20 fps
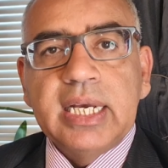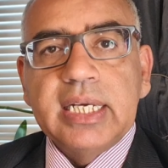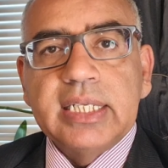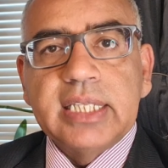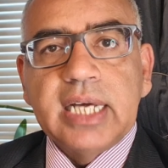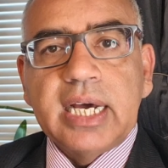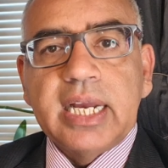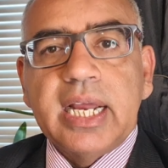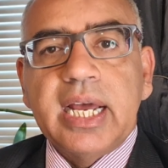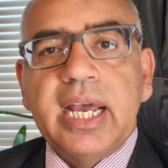
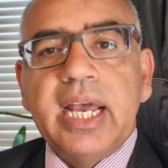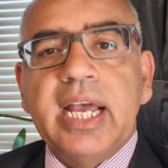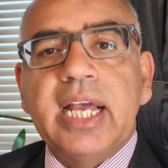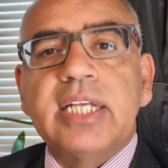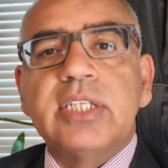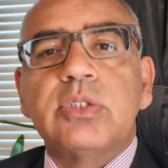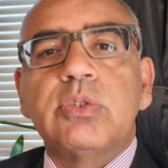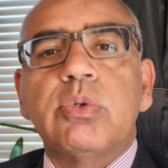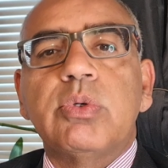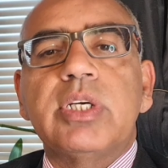इदारा
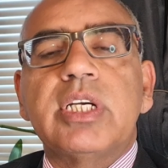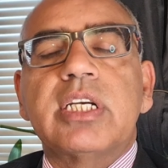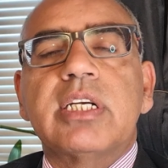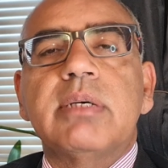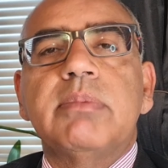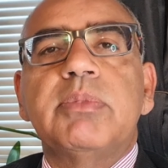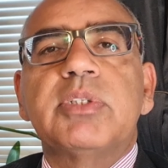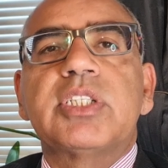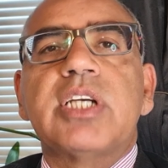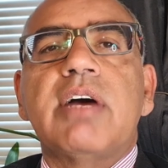है जो
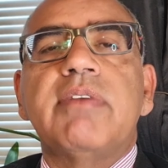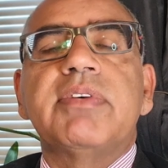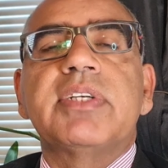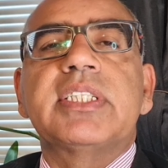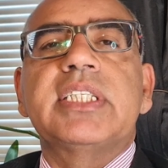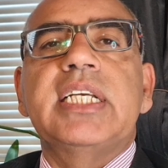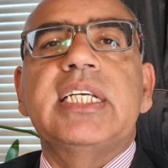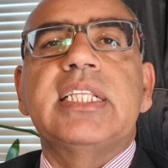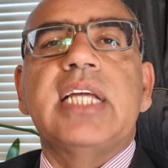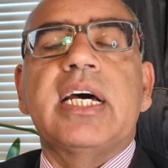एक
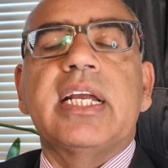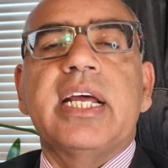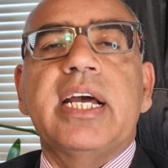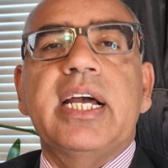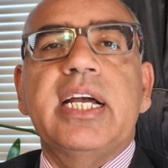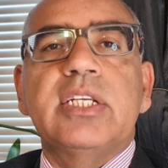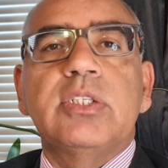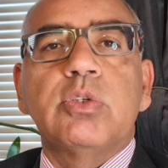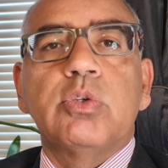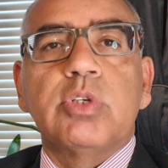मशावरती इदारा
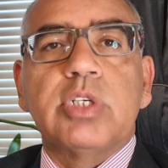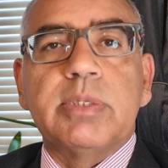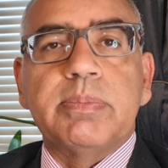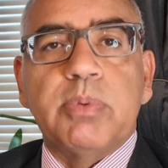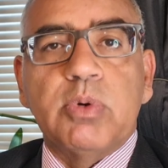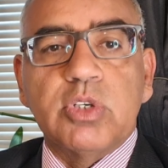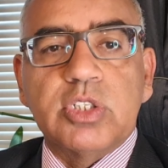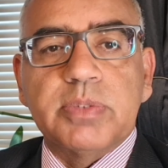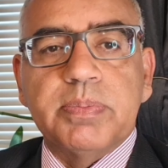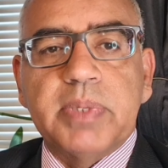है जो
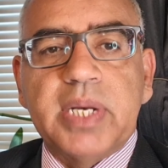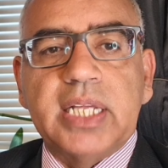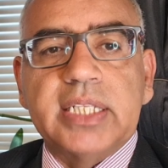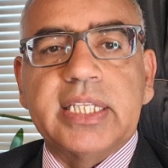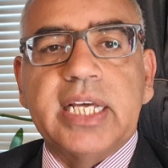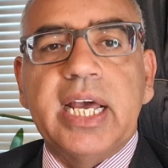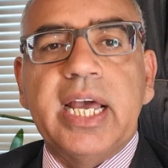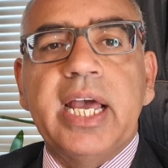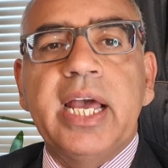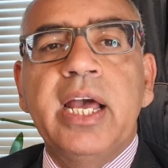रिपोर्ट्स
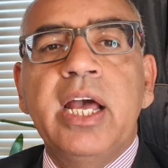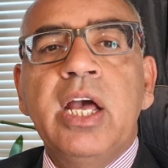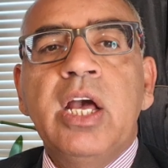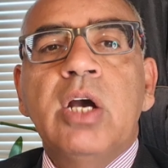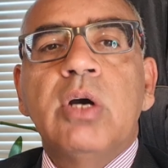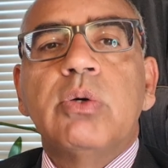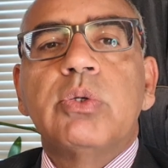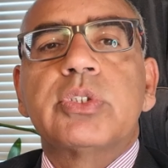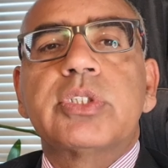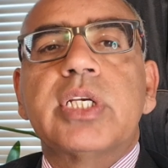बनाता है
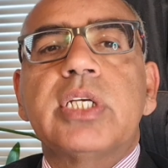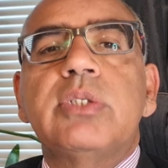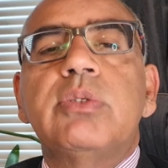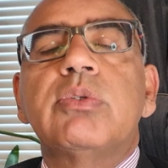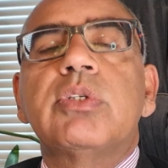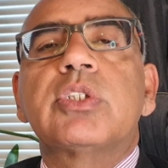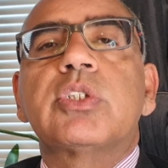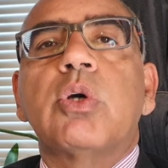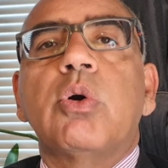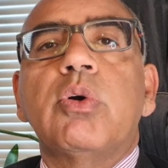उसके
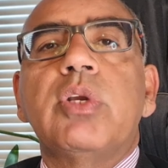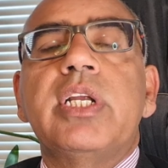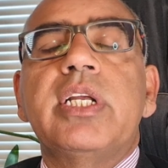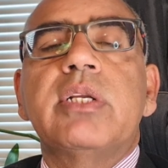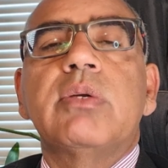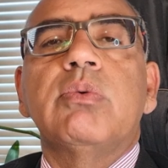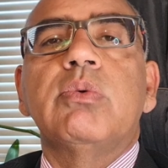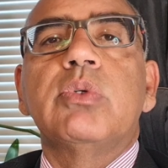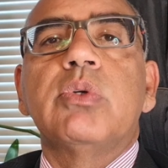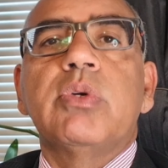यूनस
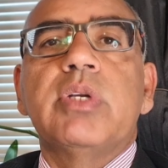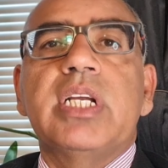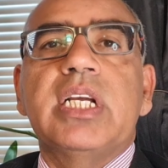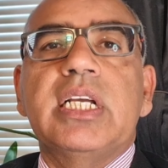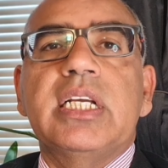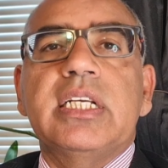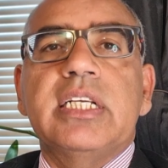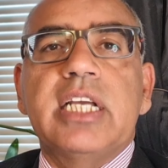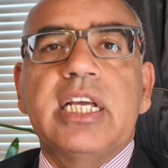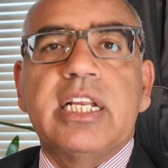ओलिन उन्होंने
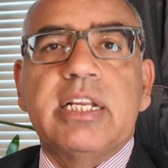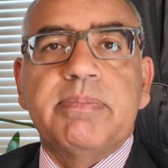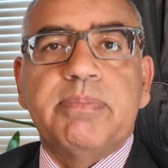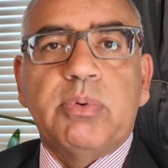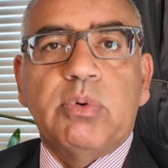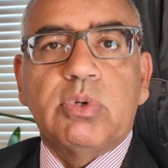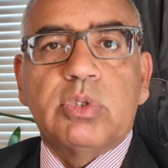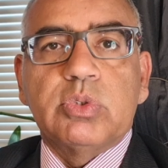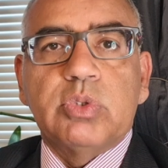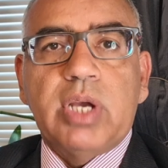ये
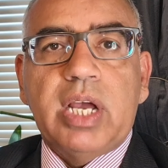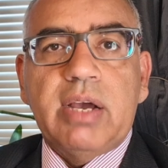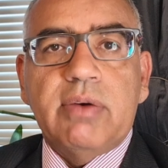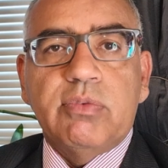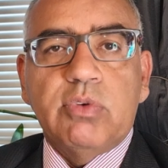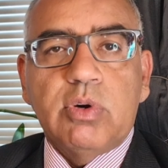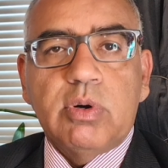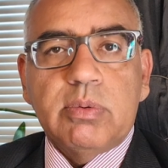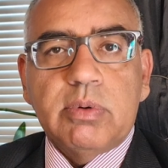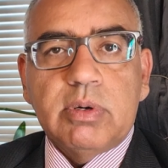रिपोर्ट जो है
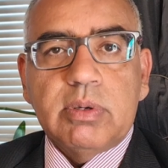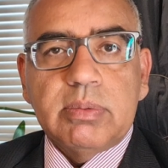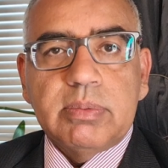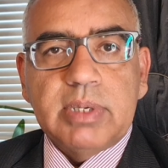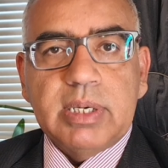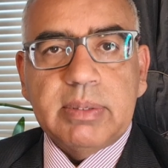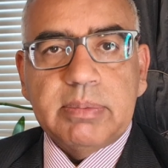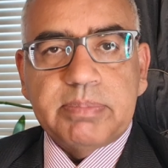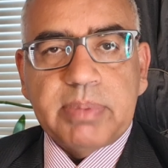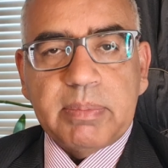
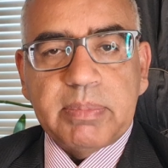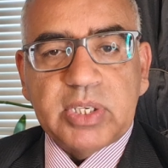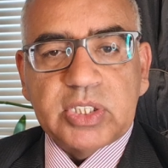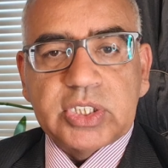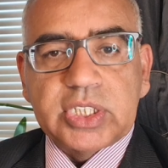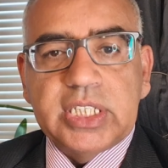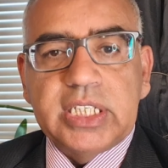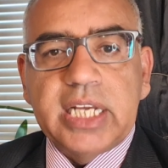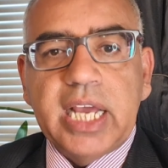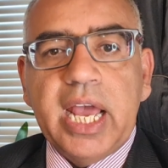वो
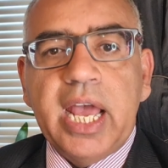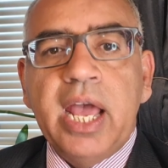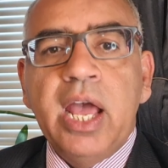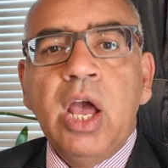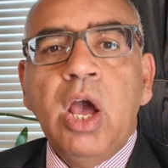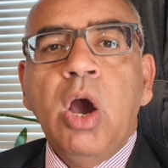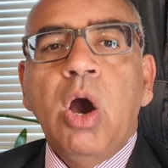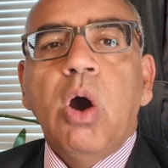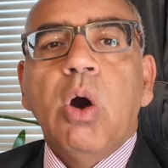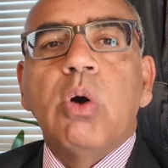पब्लिश की है
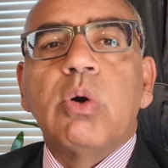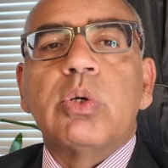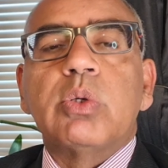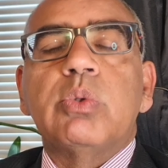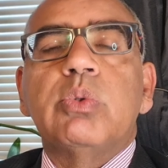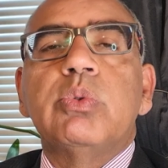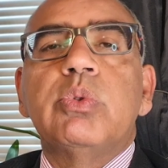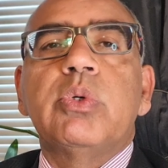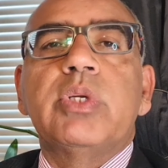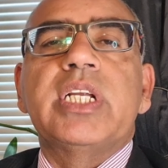और
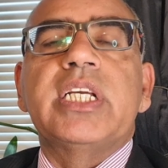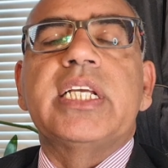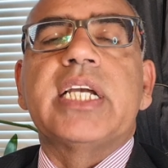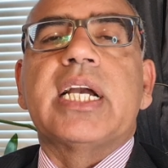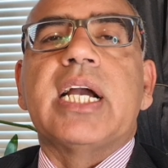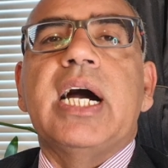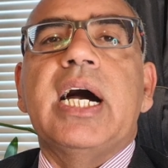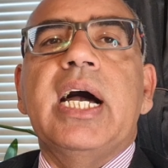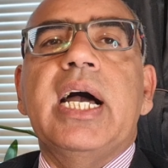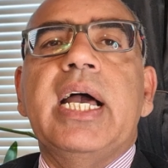उन्होंने ये
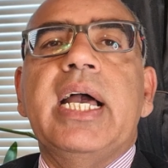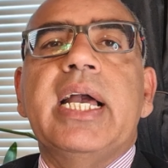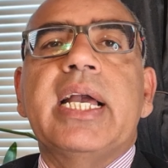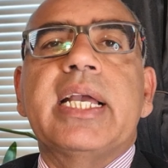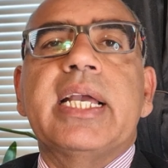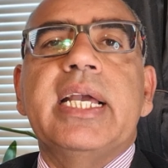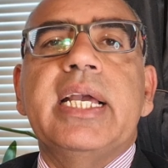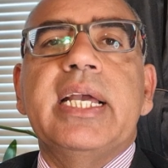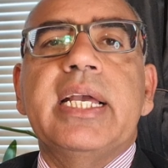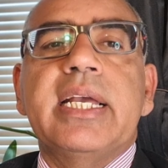कहा है
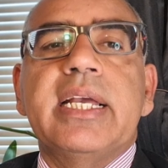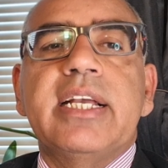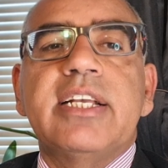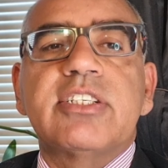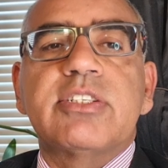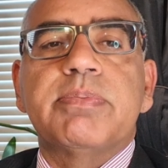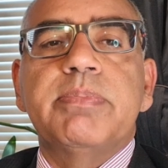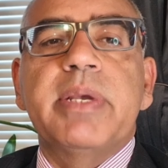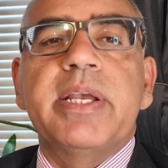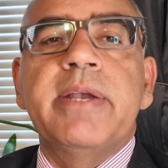कि
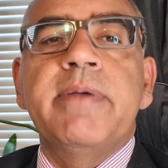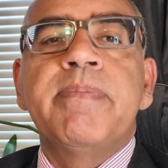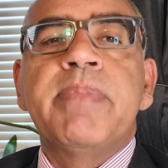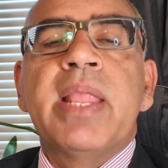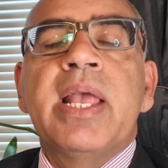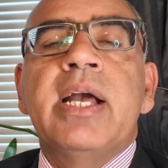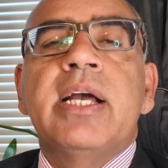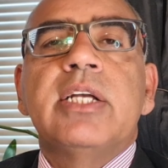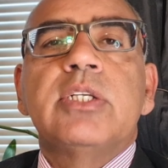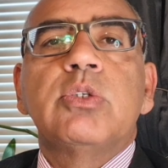इसमें
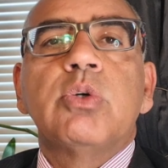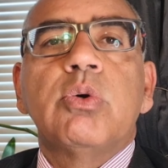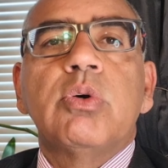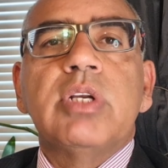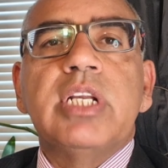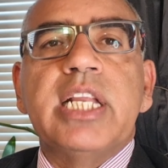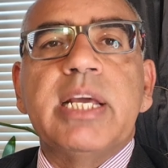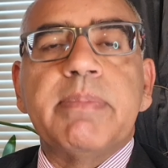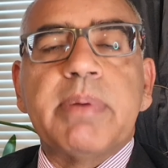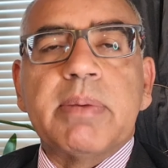जो
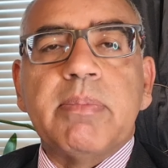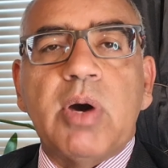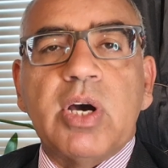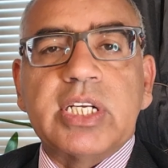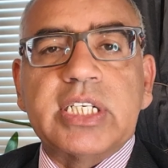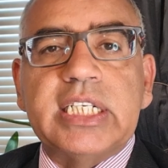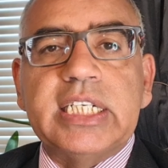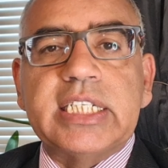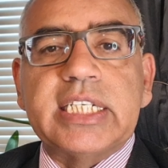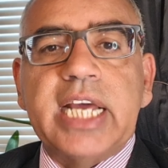लेबर
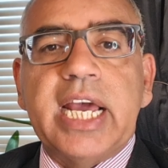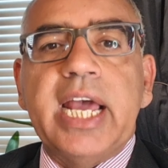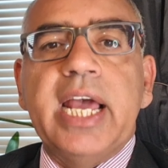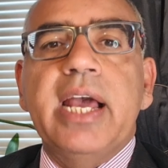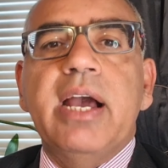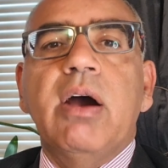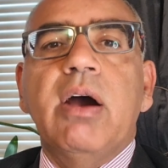मार्किट है